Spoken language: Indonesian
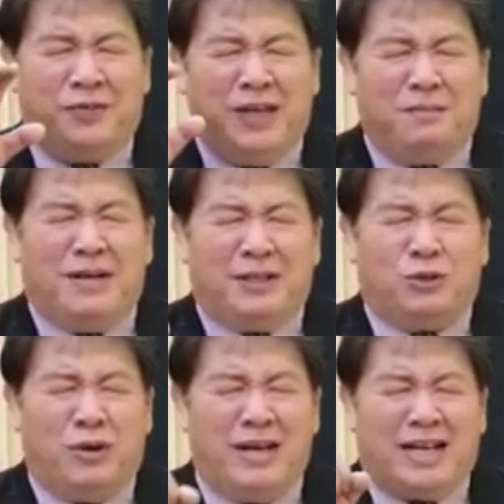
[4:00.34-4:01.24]

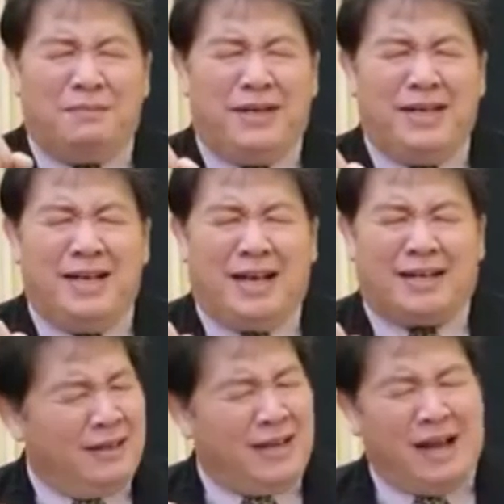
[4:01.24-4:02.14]
firman Tuhan yang kami dengar,
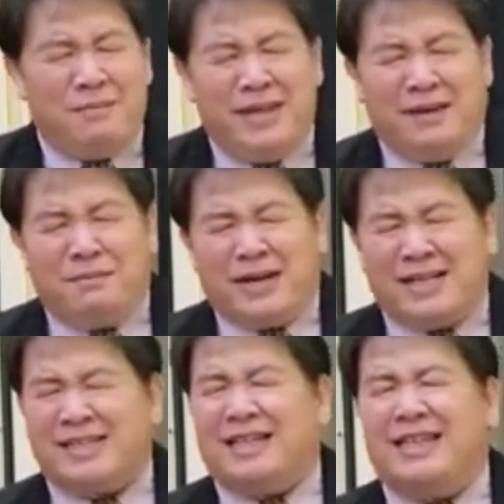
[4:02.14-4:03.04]
kami yang
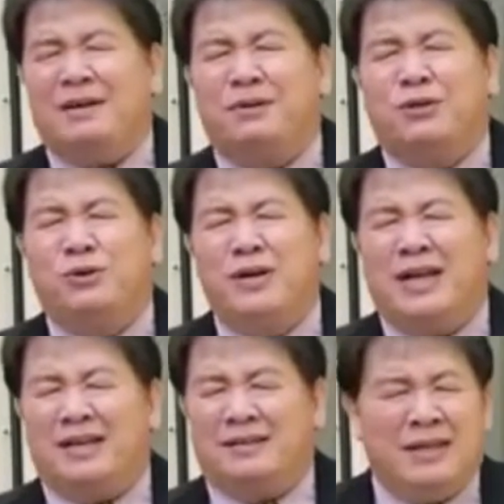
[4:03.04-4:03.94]
merasa tidak
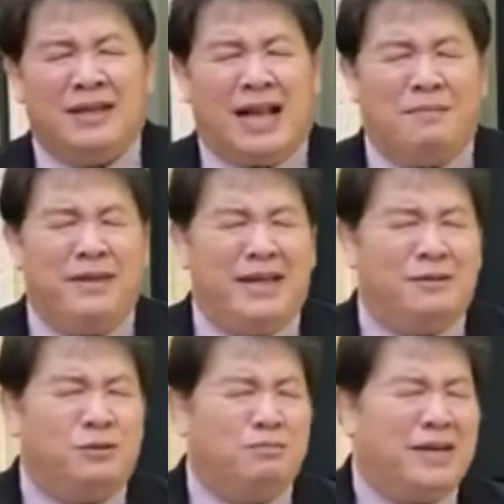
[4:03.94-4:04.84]
berguna, kami
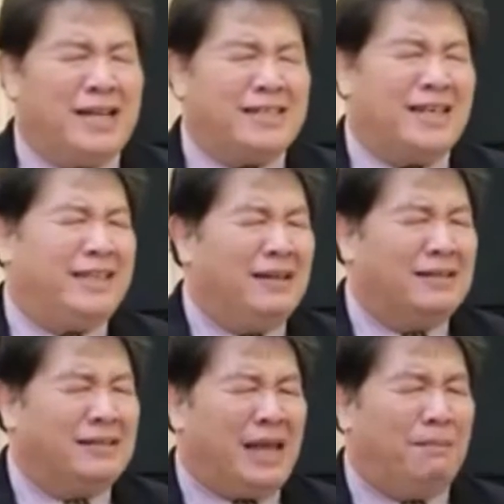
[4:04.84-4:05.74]
yang merasa
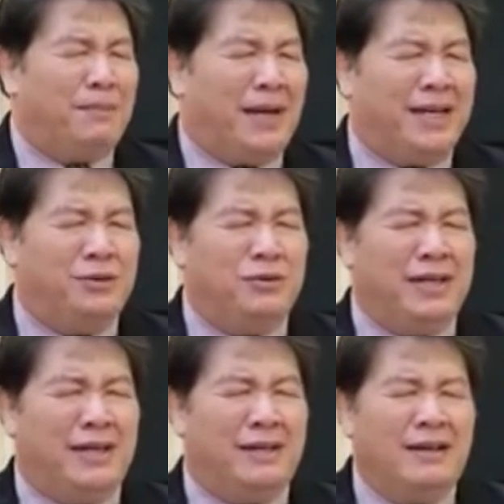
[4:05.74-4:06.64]
sampah di
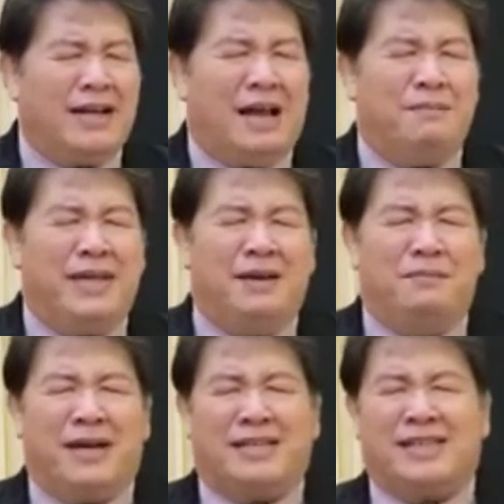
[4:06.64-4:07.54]
dunia, kami yang
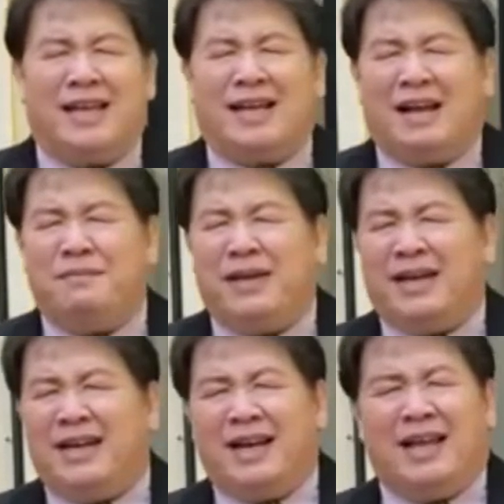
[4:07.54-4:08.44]
merasa kami
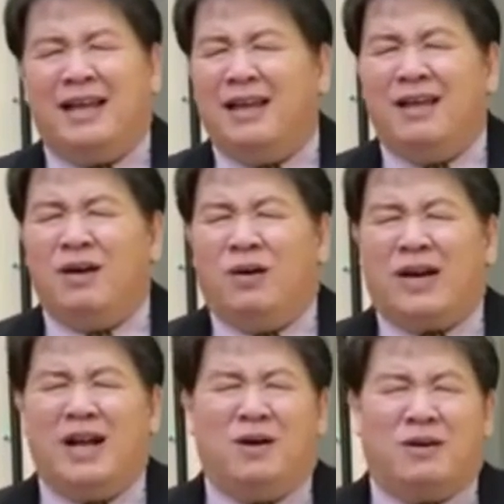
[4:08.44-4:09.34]
adalah
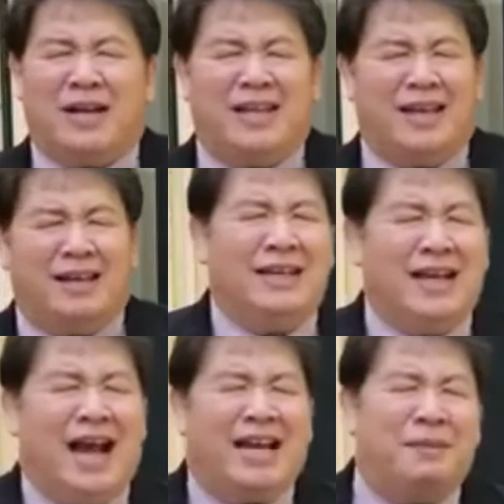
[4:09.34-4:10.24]
orang-orang yang
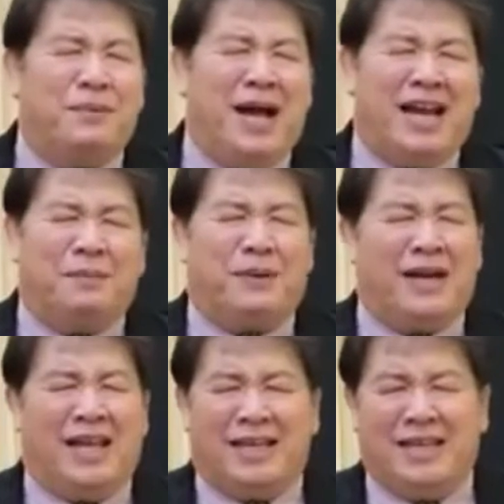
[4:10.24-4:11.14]
gak ada pengharapan
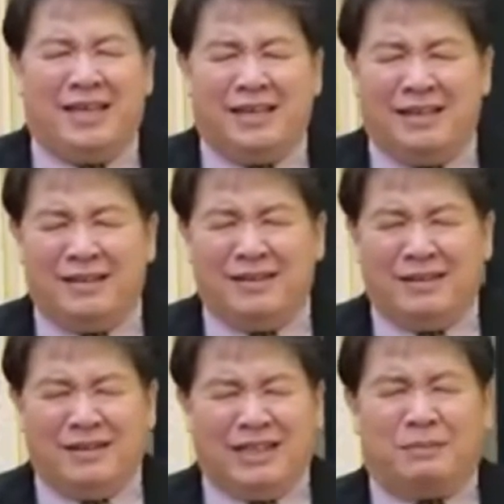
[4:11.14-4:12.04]
lagi.
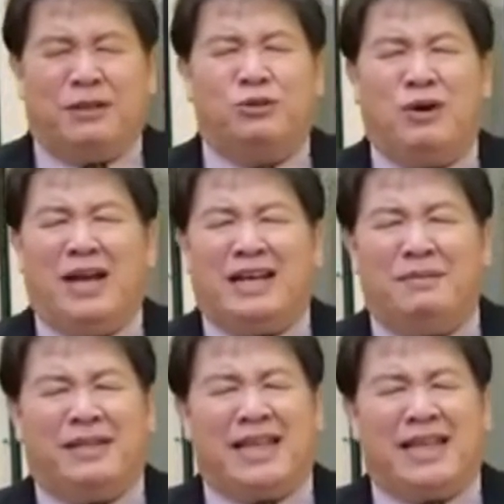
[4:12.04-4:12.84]
Tapi Tuhan kami